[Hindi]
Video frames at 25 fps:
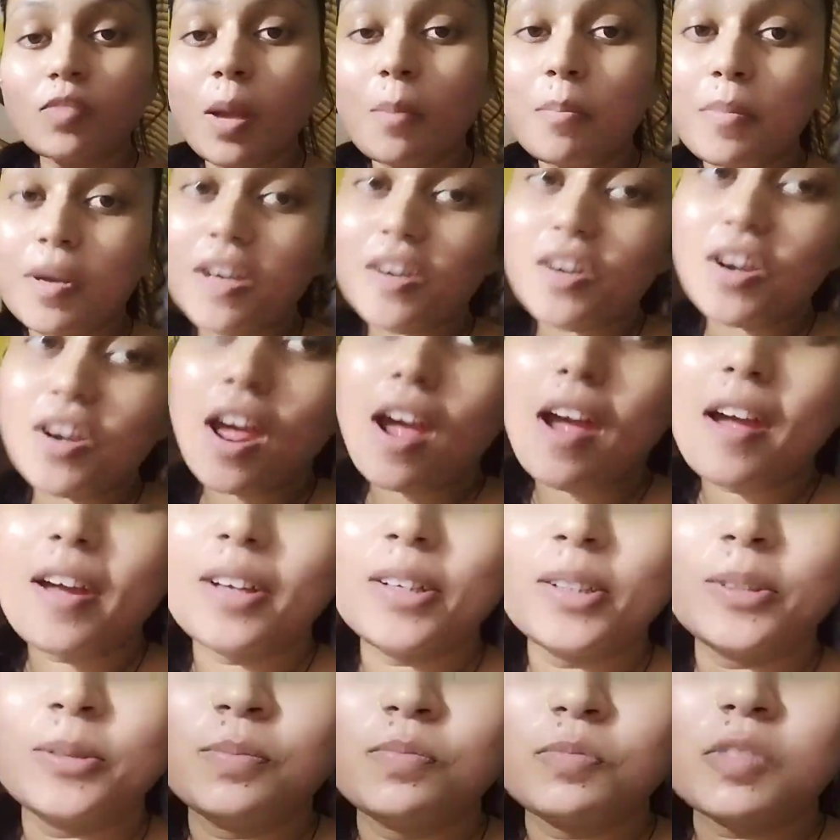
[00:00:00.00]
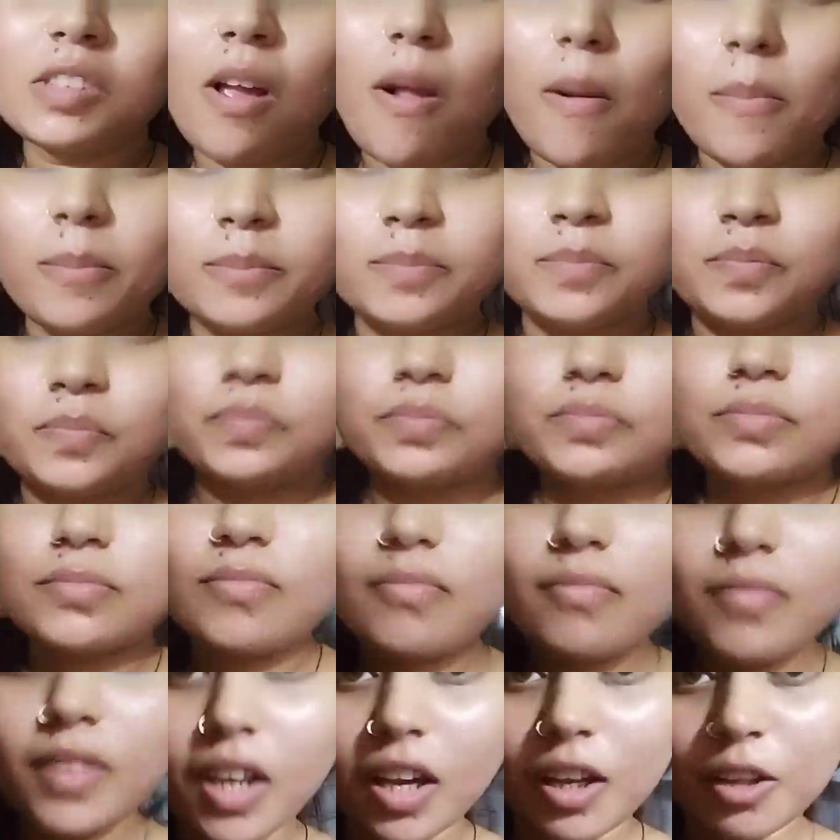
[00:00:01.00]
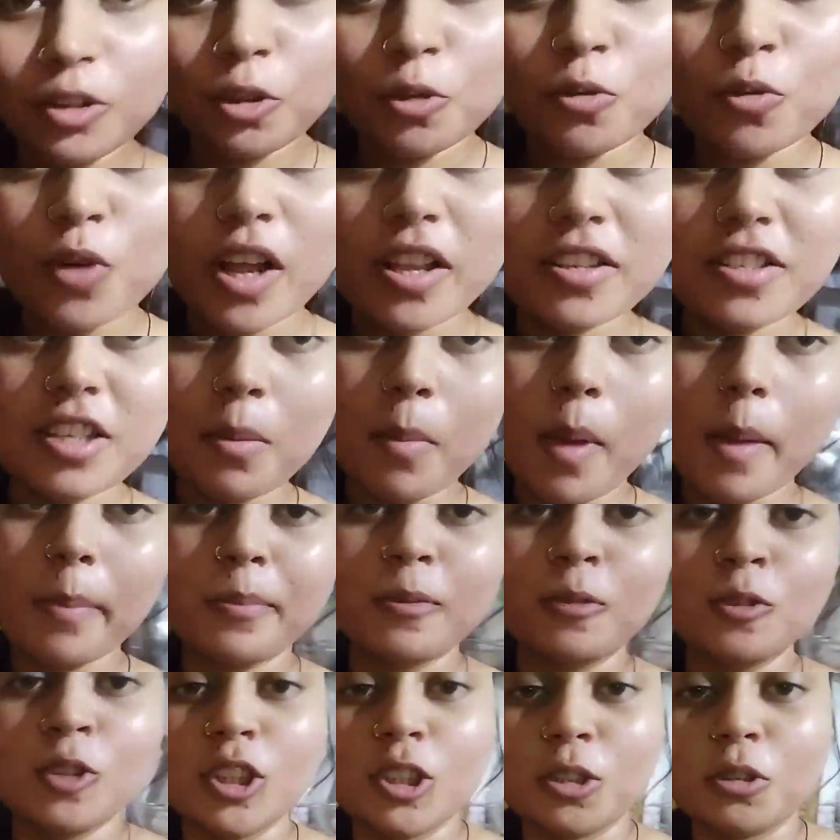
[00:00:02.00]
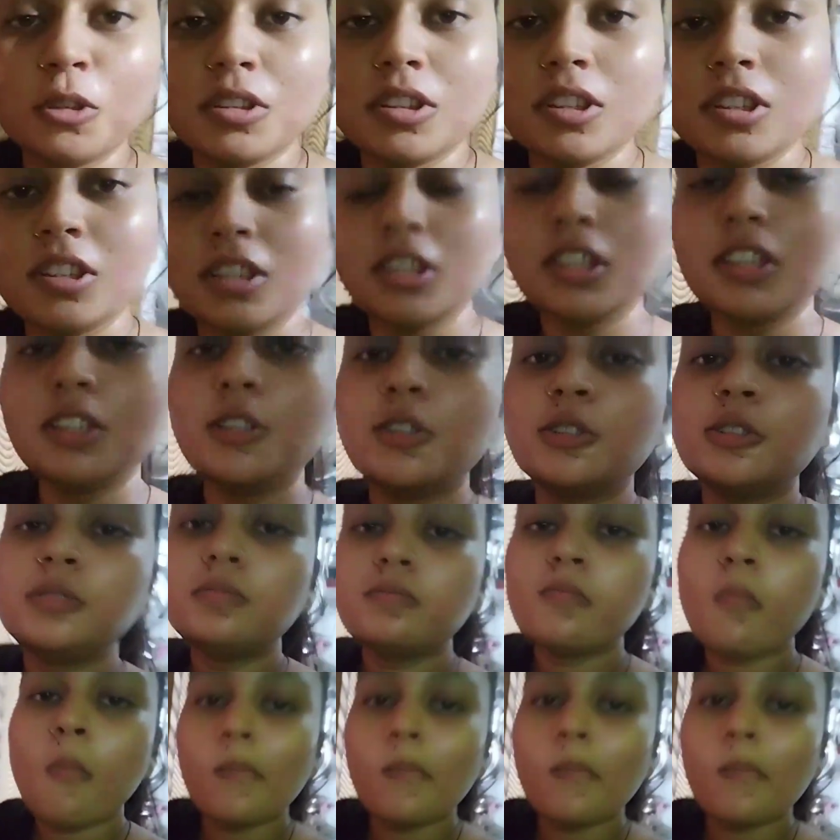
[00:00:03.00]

मीठा है थोड़ा सा मैं पूजा को दे देती हूँ